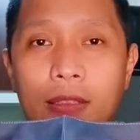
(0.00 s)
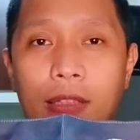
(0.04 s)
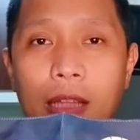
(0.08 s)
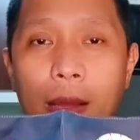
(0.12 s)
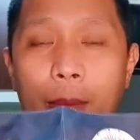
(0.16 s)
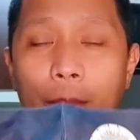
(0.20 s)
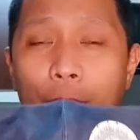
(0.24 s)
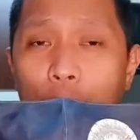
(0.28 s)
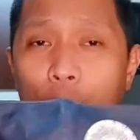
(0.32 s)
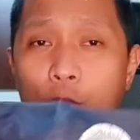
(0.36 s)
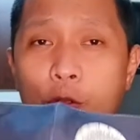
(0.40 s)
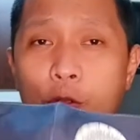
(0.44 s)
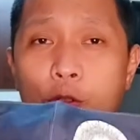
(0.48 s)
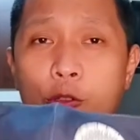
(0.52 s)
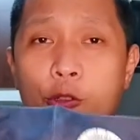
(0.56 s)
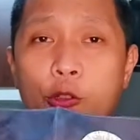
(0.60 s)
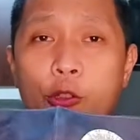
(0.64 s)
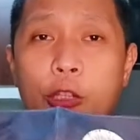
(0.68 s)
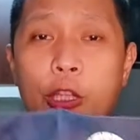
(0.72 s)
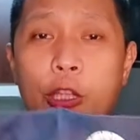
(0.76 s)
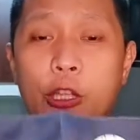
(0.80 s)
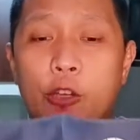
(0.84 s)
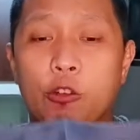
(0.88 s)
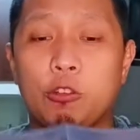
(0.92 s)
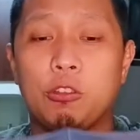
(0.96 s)
Tapos
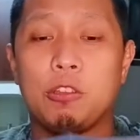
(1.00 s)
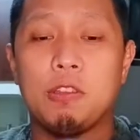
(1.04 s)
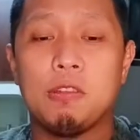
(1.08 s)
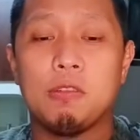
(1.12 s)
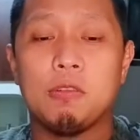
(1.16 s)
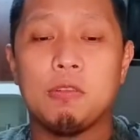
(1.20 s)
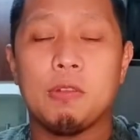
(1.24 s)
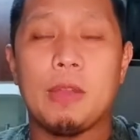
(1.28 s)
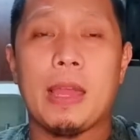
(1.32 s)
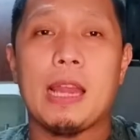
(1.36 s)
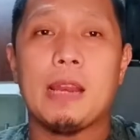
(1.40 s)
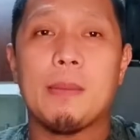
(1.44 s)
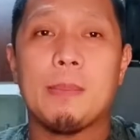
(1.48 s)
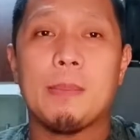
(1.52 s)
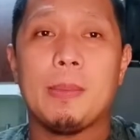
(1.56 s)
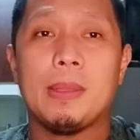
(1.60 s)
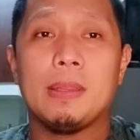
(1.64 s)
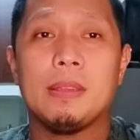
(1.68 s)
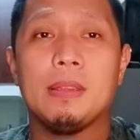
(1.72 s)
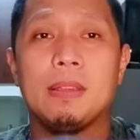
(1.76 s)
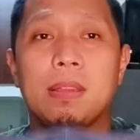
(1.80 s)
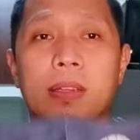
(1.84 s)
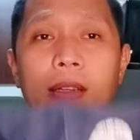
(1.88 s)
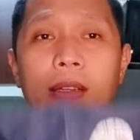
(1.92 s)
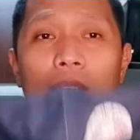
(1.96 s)
susutin ko din yung helmet.
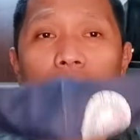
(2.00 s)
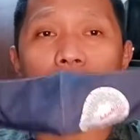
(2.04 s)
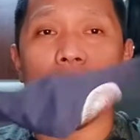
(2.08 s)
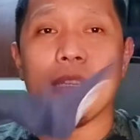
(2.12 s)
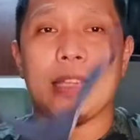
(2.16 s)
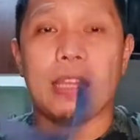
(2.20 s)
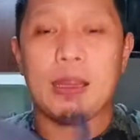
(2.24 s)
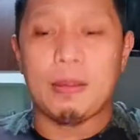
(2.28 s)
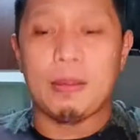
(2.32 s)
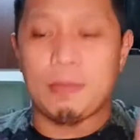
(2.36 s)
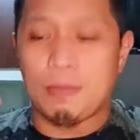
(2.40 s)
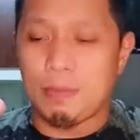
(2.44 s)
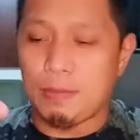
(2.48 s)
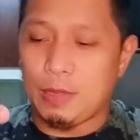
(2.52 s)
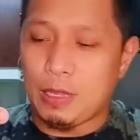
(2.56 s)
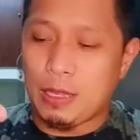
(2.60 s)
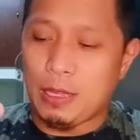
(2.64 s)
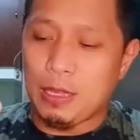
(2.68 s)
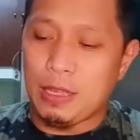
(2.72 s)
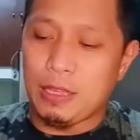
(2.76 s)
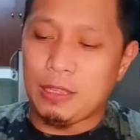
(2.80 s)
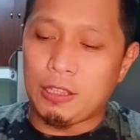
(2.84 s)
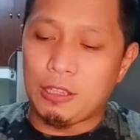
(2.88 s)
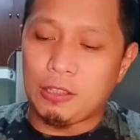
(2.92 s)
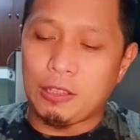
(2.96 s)
Yan.
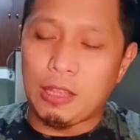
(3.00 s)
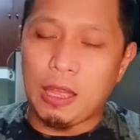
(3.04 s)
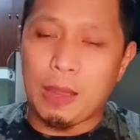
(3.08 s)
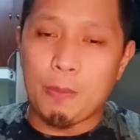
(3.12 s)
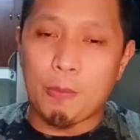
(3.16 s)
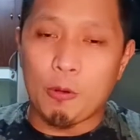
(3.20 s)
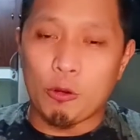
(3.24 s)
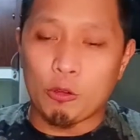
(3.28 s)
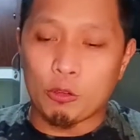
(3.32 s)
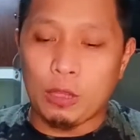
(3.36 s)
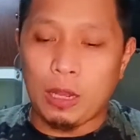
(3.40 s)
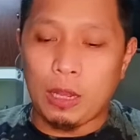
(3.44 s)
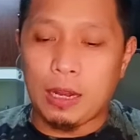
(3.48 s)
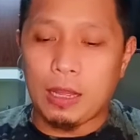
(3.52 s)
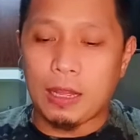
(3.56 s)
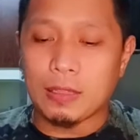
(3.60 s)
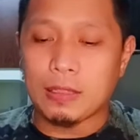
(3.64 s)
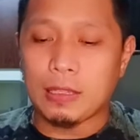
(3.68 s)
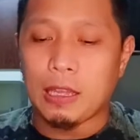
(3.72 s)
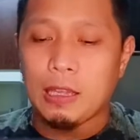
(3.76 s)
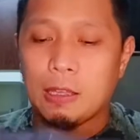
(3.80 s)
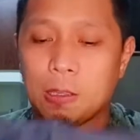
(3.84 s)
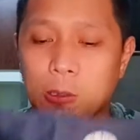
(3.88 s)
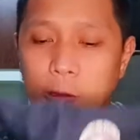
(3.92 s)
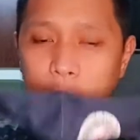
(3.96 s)
I-demo ko talaga
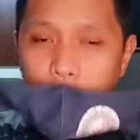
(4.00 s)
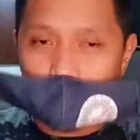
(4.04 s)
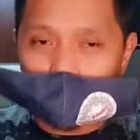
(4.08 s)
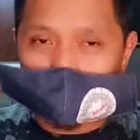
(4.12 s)
sa inyo.